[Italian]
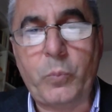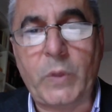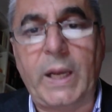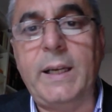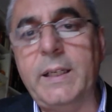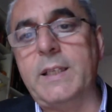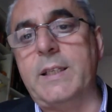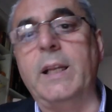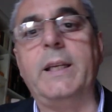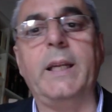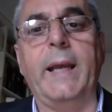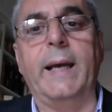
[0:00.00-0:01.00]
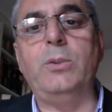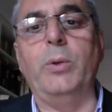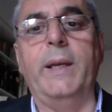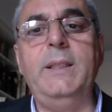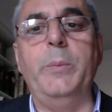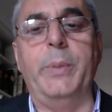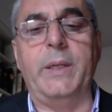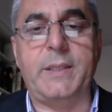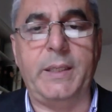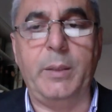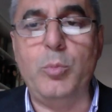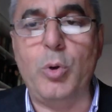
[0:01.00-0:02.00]
anche se il creato è di per
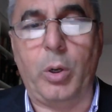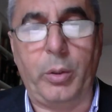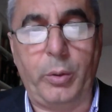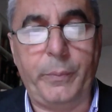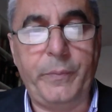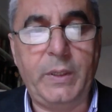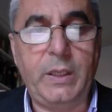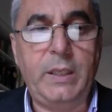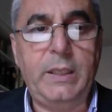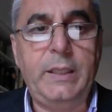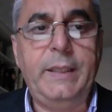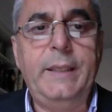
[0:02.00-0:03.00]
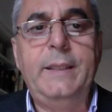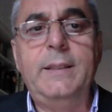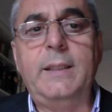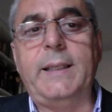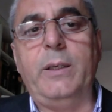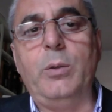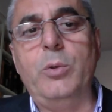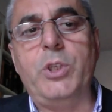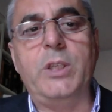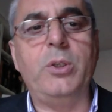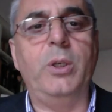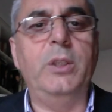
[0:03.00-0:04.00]
sé buono. Da tale
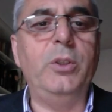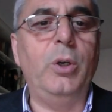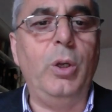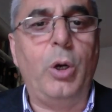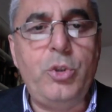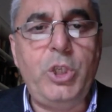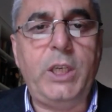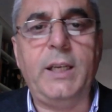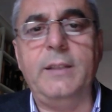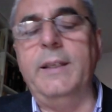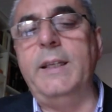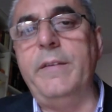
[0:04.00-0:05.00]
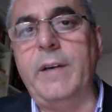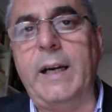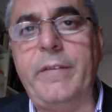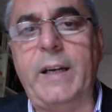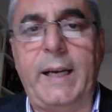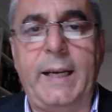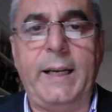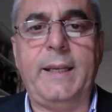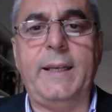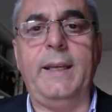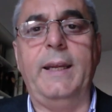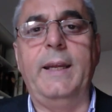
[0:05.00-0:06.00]
concezione teologica derivava
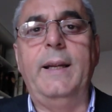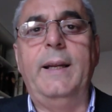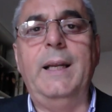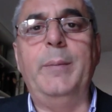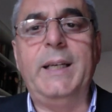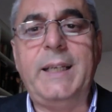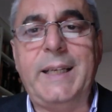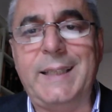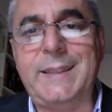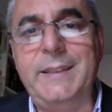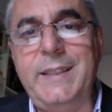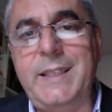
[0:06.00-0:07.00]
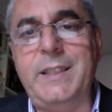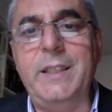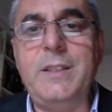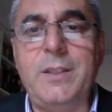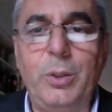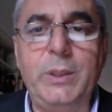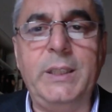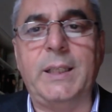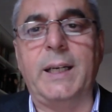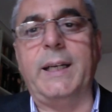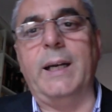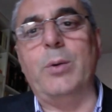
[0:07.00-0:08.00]
anche la mancata distinzione
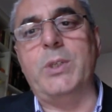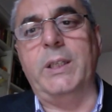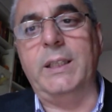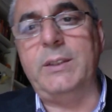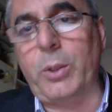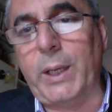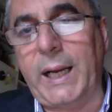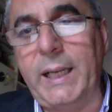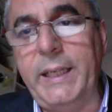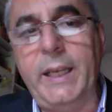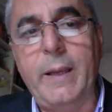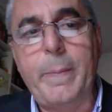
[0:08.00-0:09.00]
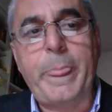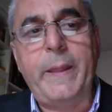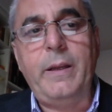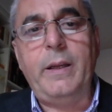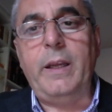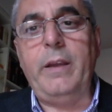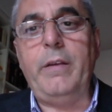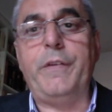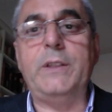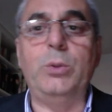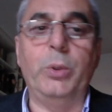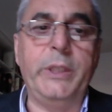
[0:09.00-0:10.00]
tra cause naturali e
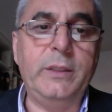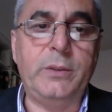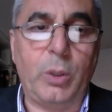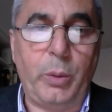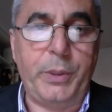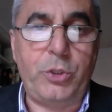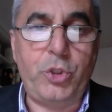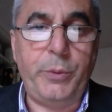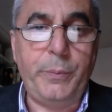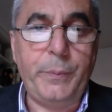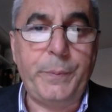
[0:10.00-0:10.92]
fattori antropici.